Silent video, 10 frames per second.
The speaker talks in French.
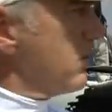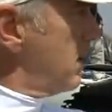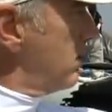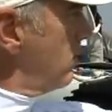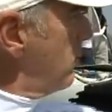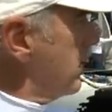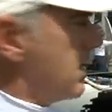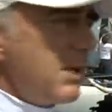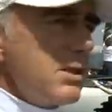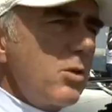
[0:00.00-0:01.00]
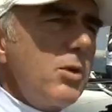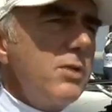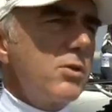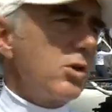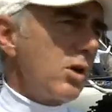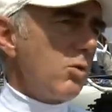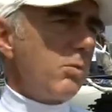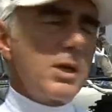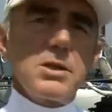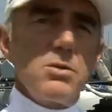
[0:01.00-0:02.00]
dans un endroit qui s'appelle Wave, qui est un
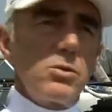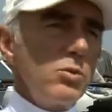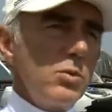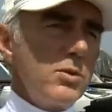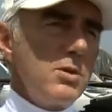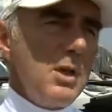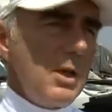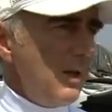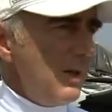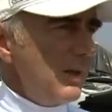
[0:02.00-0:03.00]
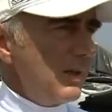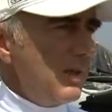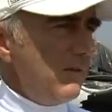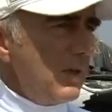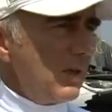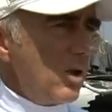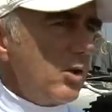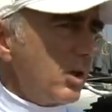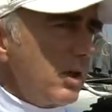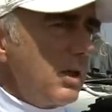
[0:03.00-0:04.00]
complexe tout nouveau, qui, vient, qui a
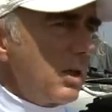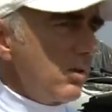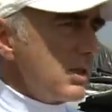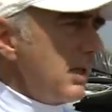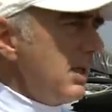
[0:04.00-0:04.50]
été créé il y a quelques